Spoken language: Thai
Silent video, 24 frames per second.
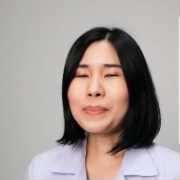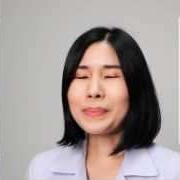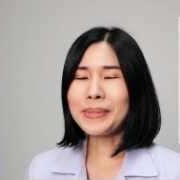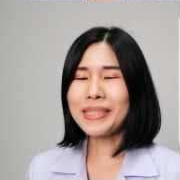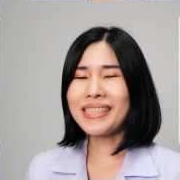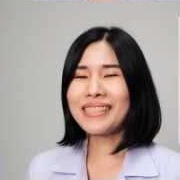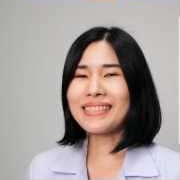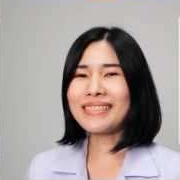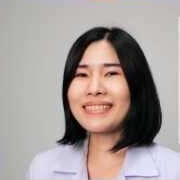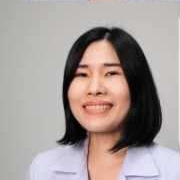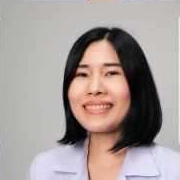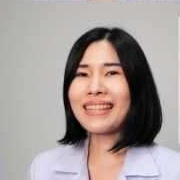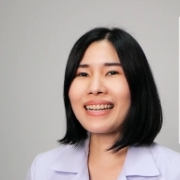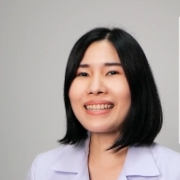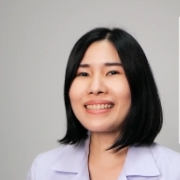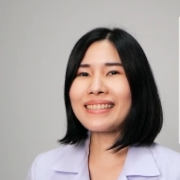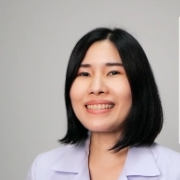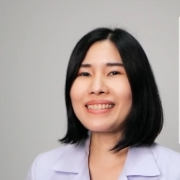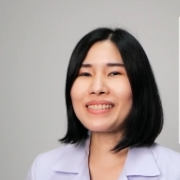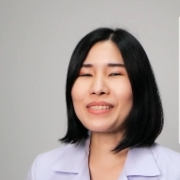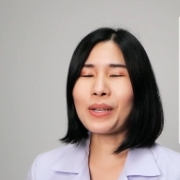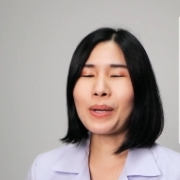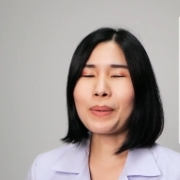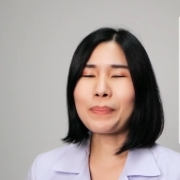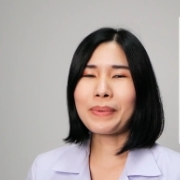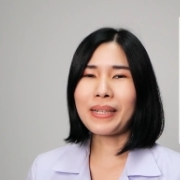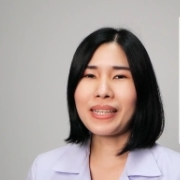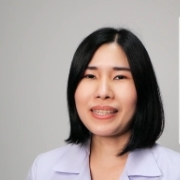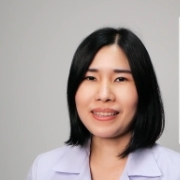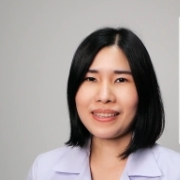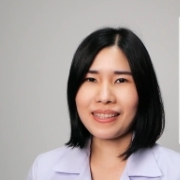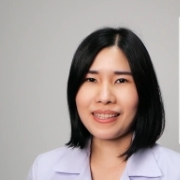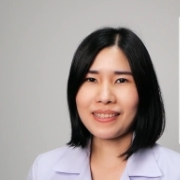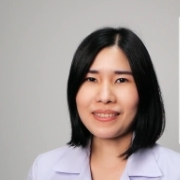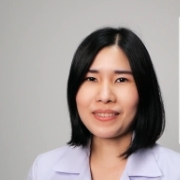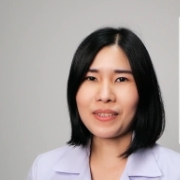รวมไปถึงท่านที่ชอบเล่
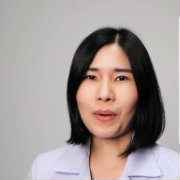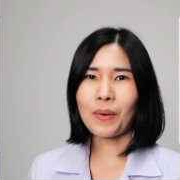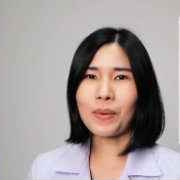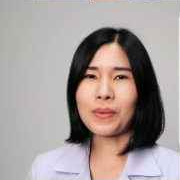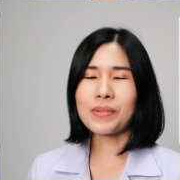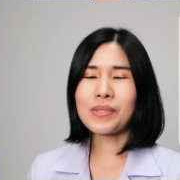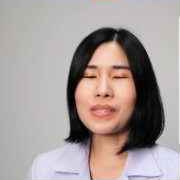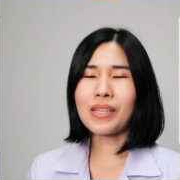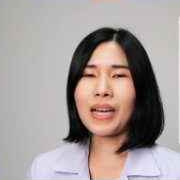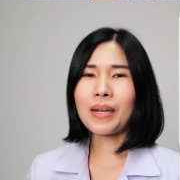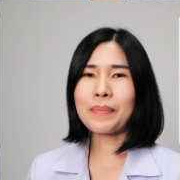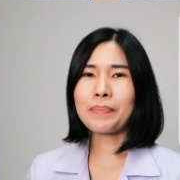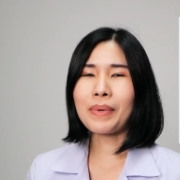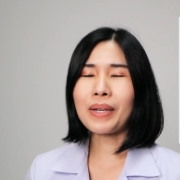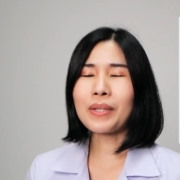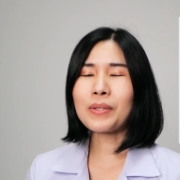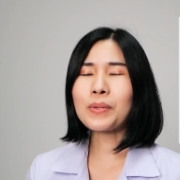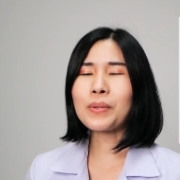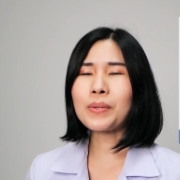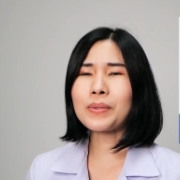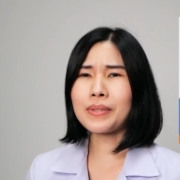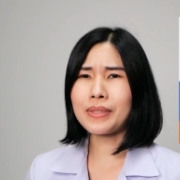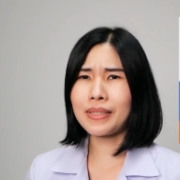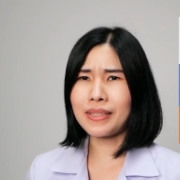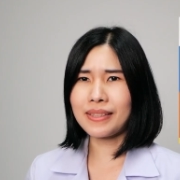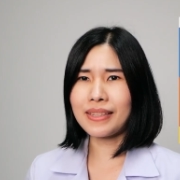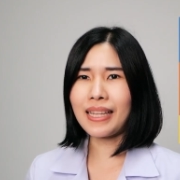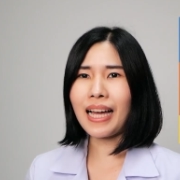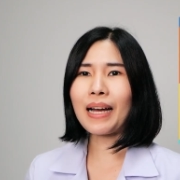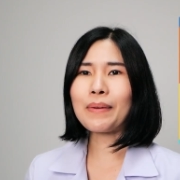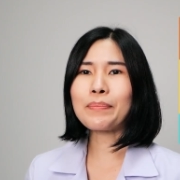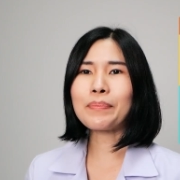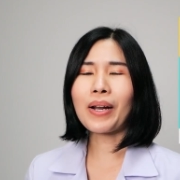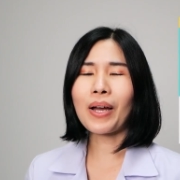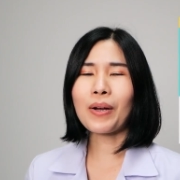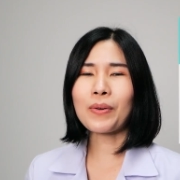น t i k t o กสามารถกดติด
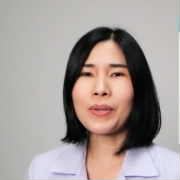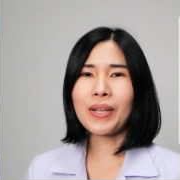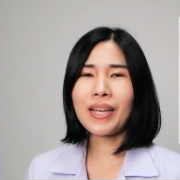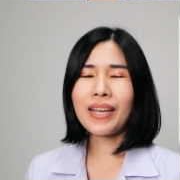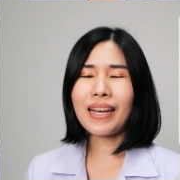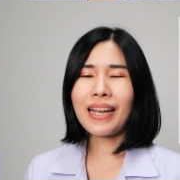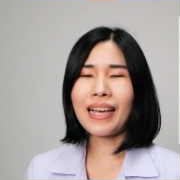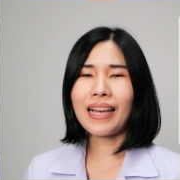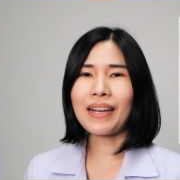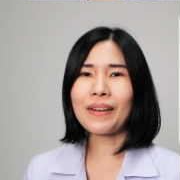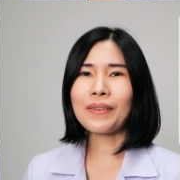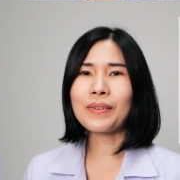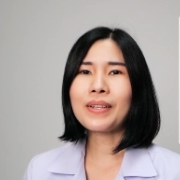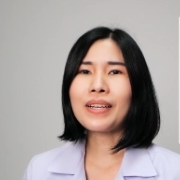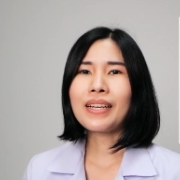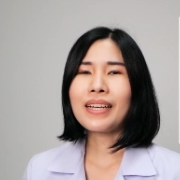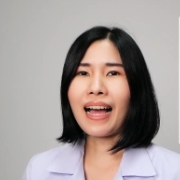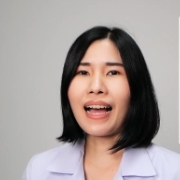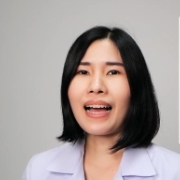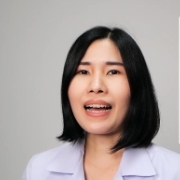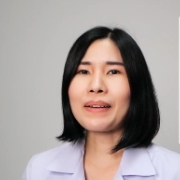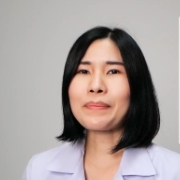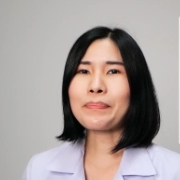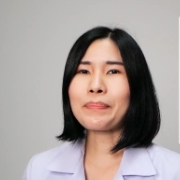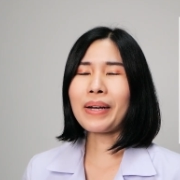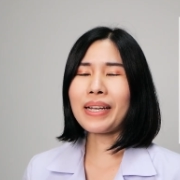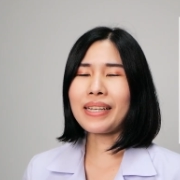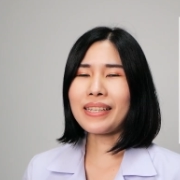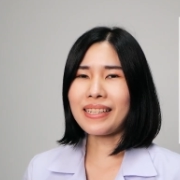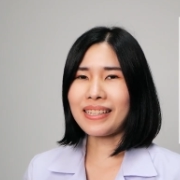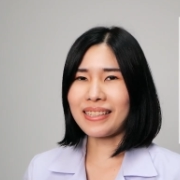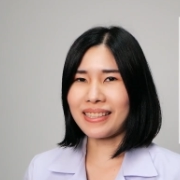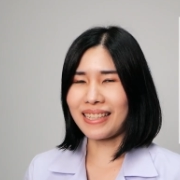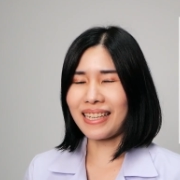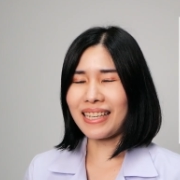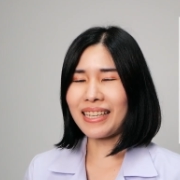ตามเราได้แล้วทางบัณ
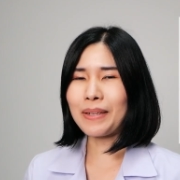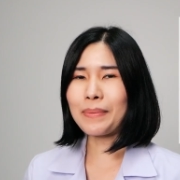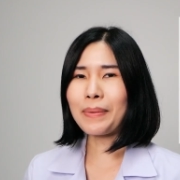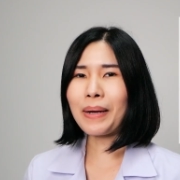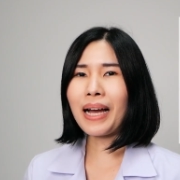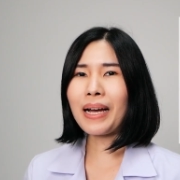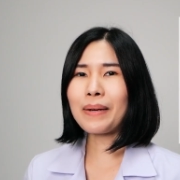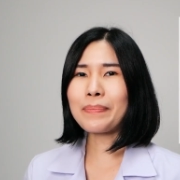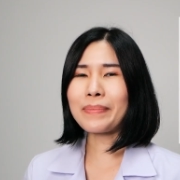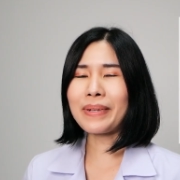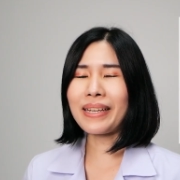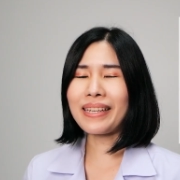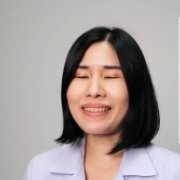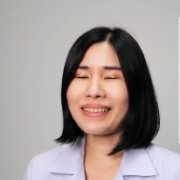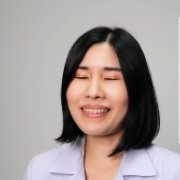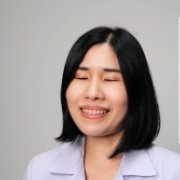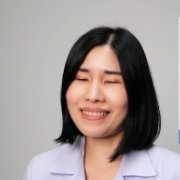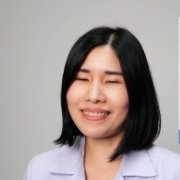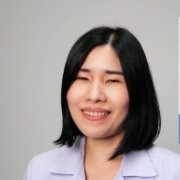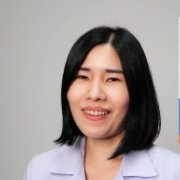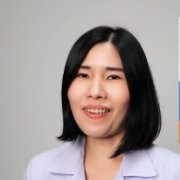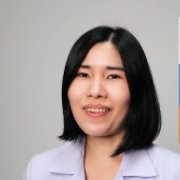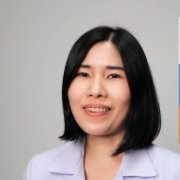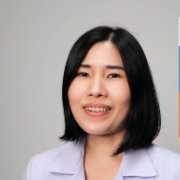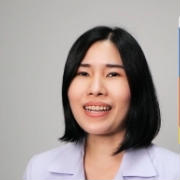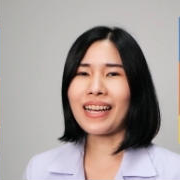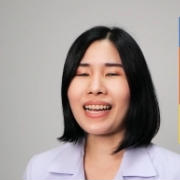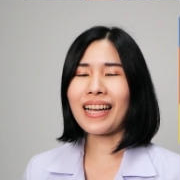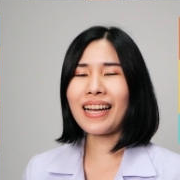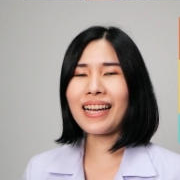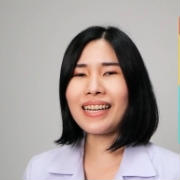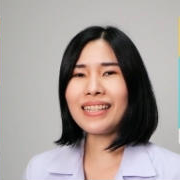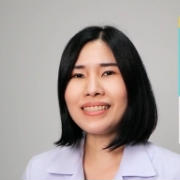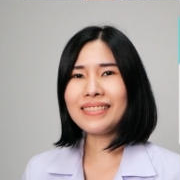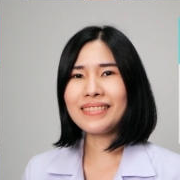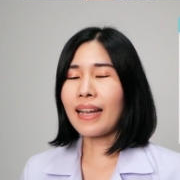ฑิตกายภาพใน t i k t o กนะ
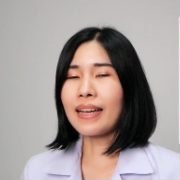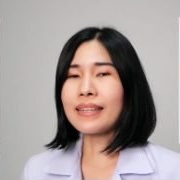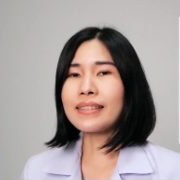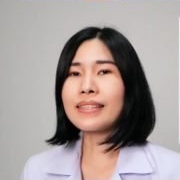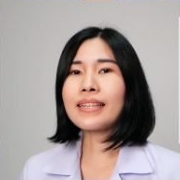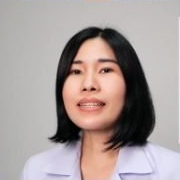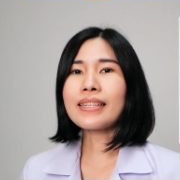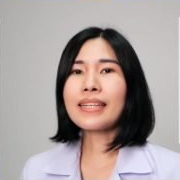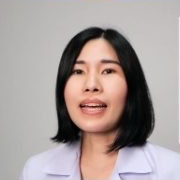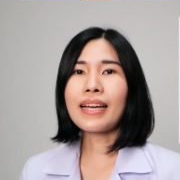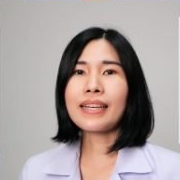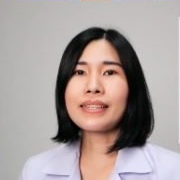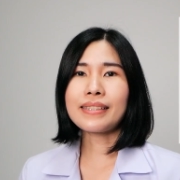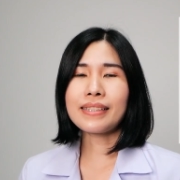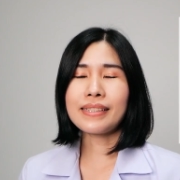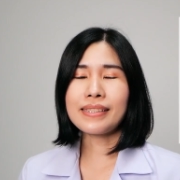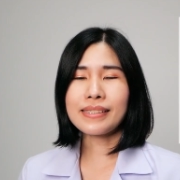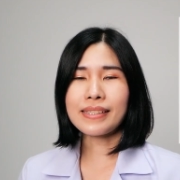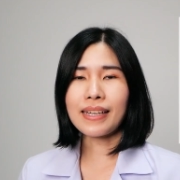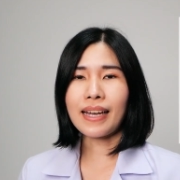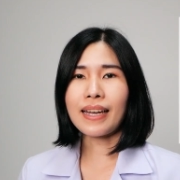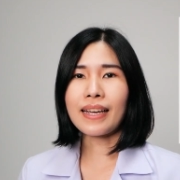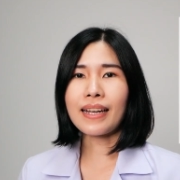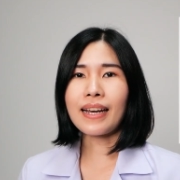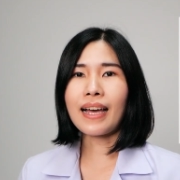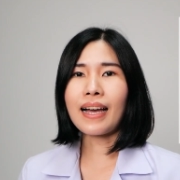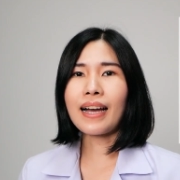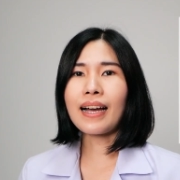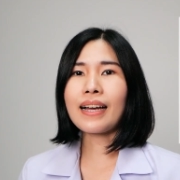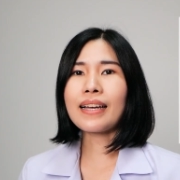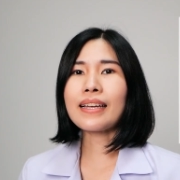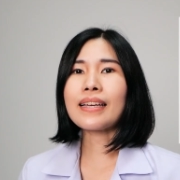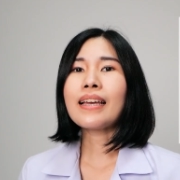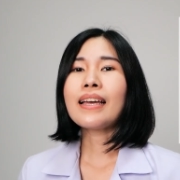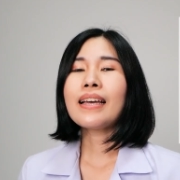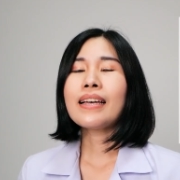คะ และท่านใดที่ใช้ไล
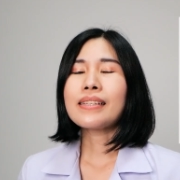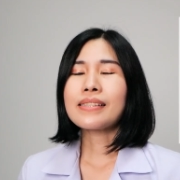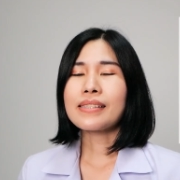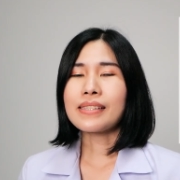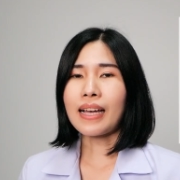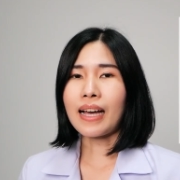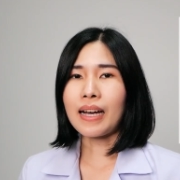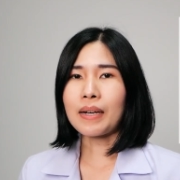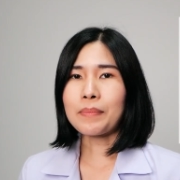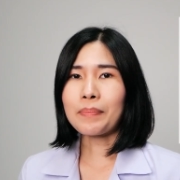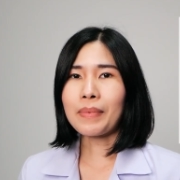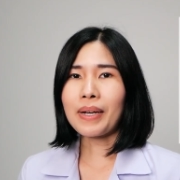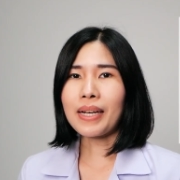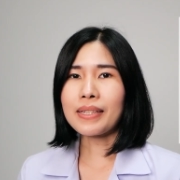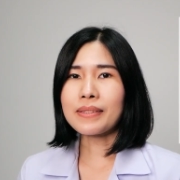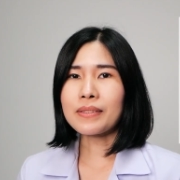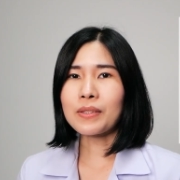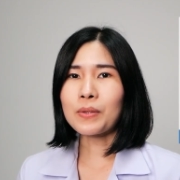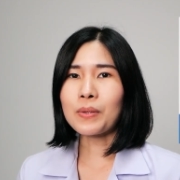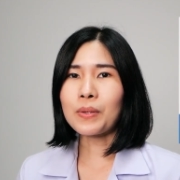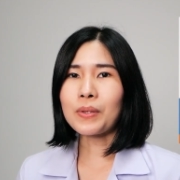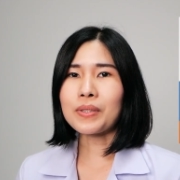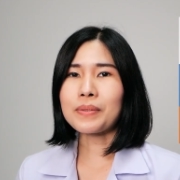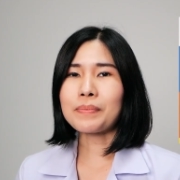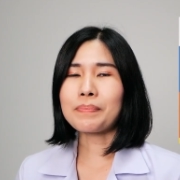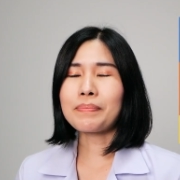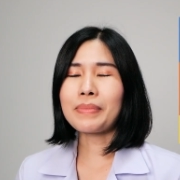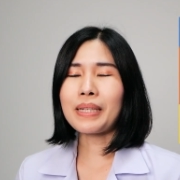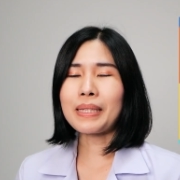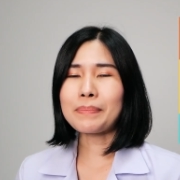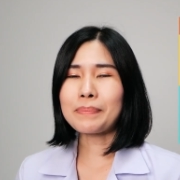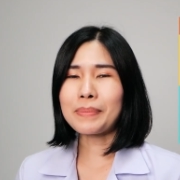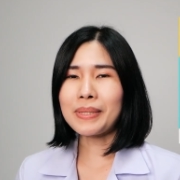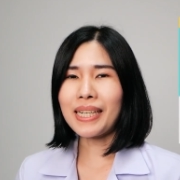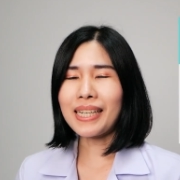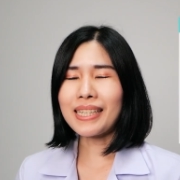น์สามารถกด
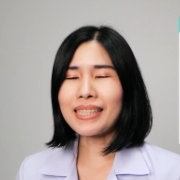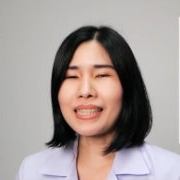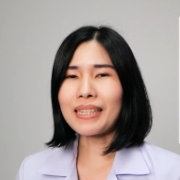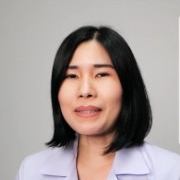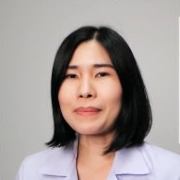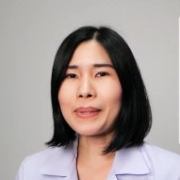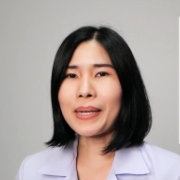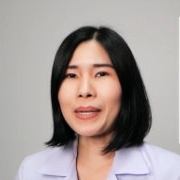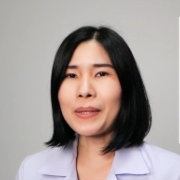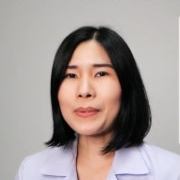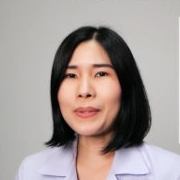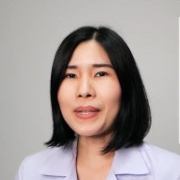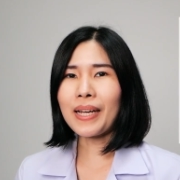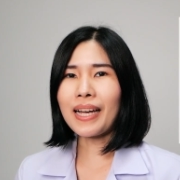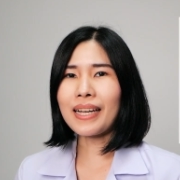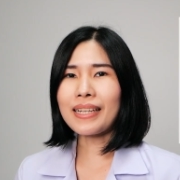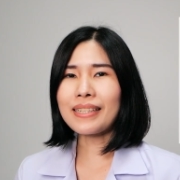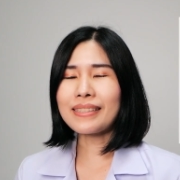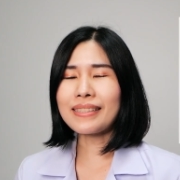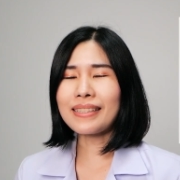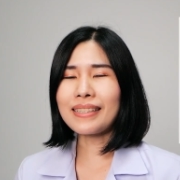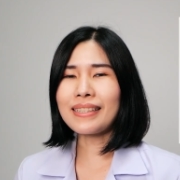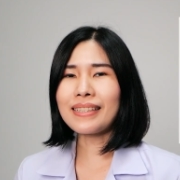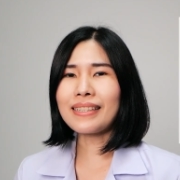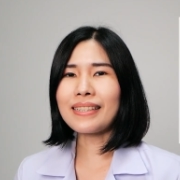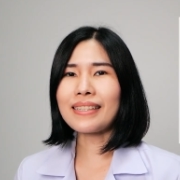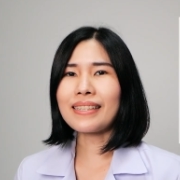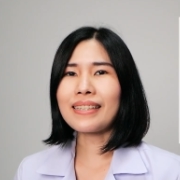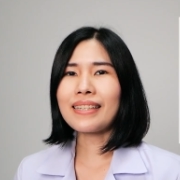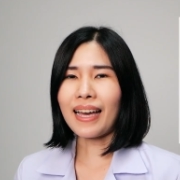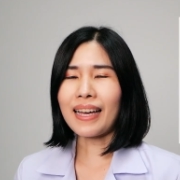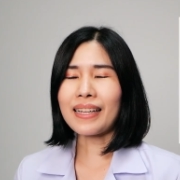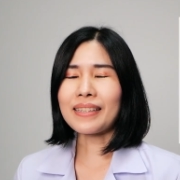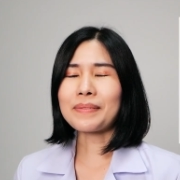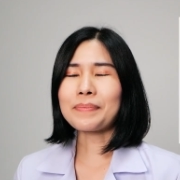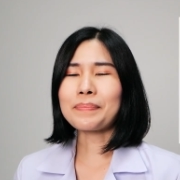เป็นเพื่อนกับเราได้ที่
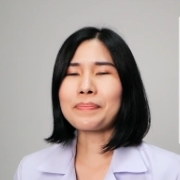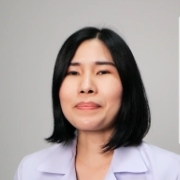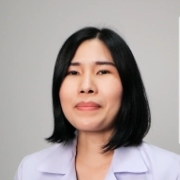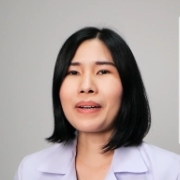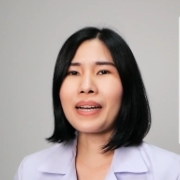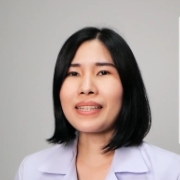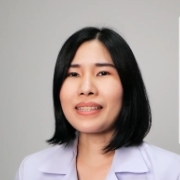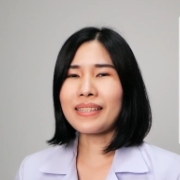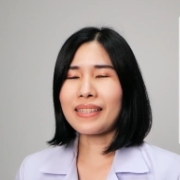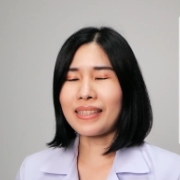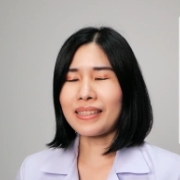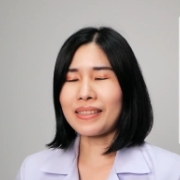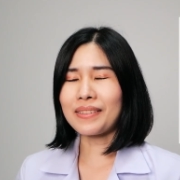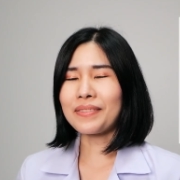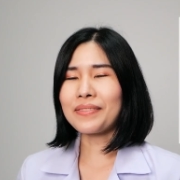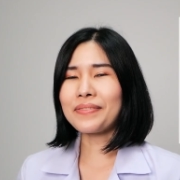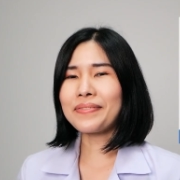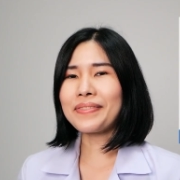at bandit